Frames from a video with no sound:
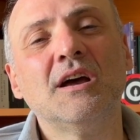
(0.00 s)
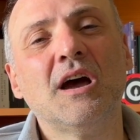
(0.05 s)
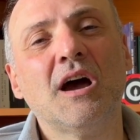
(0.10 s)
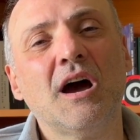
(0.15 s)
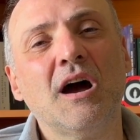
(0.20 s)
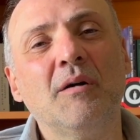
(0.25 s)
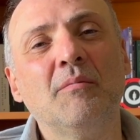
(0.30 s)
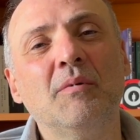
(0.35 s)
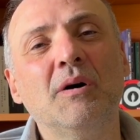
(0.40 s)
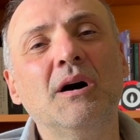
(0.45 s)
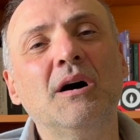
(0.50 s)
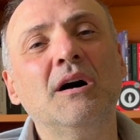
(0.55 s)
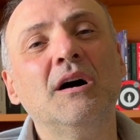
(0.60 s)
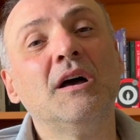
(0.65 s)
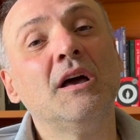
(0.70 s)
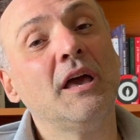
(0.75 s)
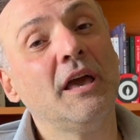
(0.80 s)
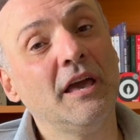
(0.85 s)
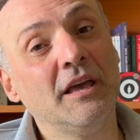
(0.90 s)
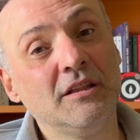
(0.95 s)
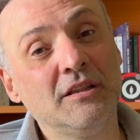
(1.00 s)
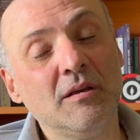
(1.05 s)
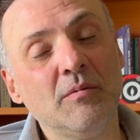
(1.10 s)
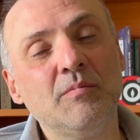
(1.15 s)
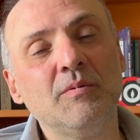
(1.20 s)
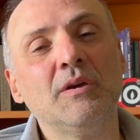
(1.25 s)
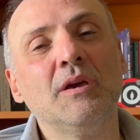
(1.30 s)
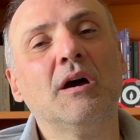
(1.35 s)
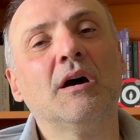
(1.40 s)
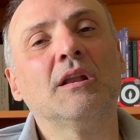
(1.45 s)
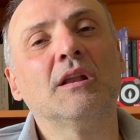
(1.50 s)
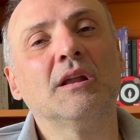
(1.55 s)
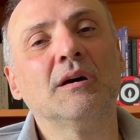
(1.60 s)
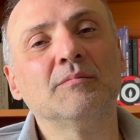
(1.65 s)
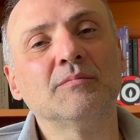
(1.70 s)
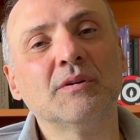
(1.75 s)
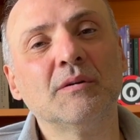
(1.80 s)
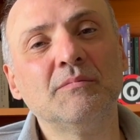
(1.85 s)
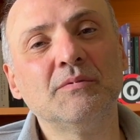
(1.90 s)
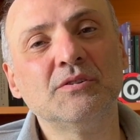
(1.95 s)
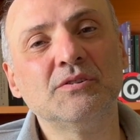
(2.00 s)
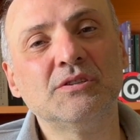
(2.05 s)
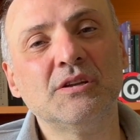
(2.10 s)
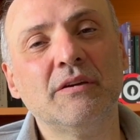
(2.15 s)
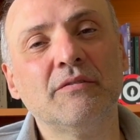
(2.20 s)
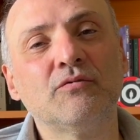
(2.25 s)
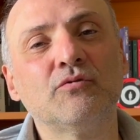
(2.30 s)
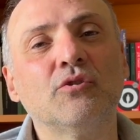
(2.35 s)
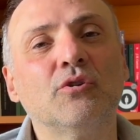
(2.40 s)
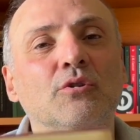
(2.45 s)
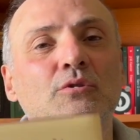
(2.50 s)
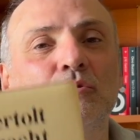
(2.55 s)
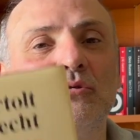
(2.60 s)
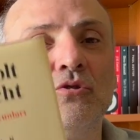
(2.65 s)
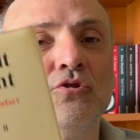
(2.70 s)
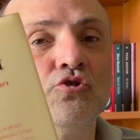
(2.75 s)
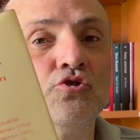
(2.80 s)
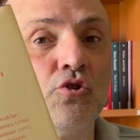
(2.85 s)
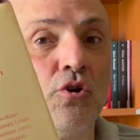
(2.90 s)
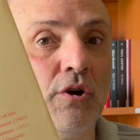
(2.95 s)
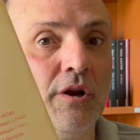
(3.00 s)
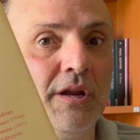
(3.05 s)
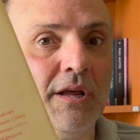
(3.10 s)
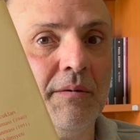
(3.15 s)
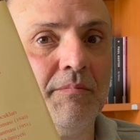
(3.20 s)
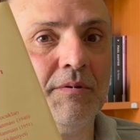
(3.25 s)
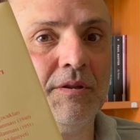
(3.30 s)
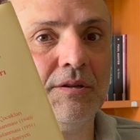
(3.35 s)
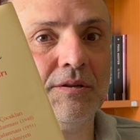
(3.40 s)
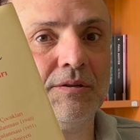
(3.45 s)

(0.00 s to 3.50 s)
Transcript: ama edebi anlamda bir zevki olduğunu söyleyebilirim.